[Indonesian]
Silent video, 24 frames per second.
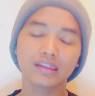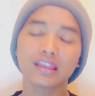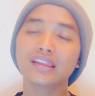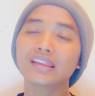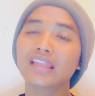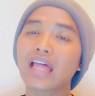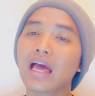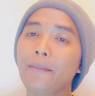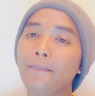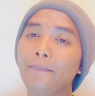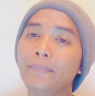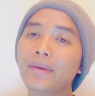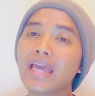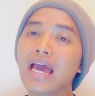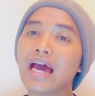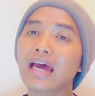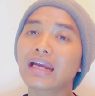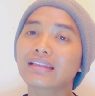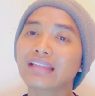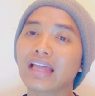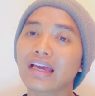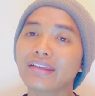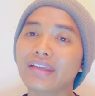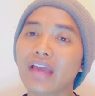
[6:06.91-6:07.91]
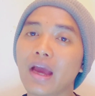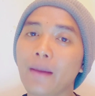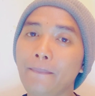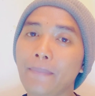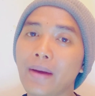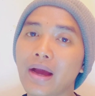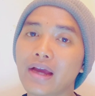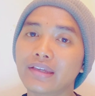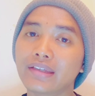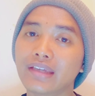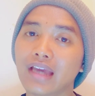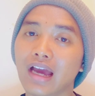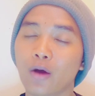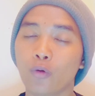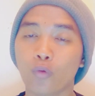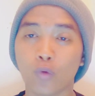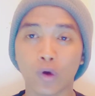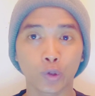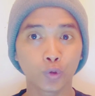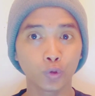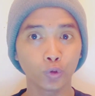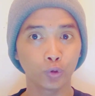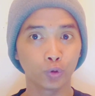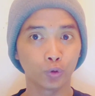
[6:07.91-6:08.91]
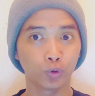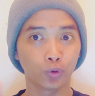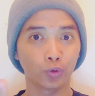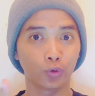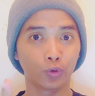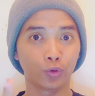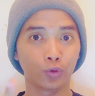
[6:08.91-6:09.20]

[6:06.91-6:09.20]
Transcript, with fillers: tetapi hartanya banyak. Waduh,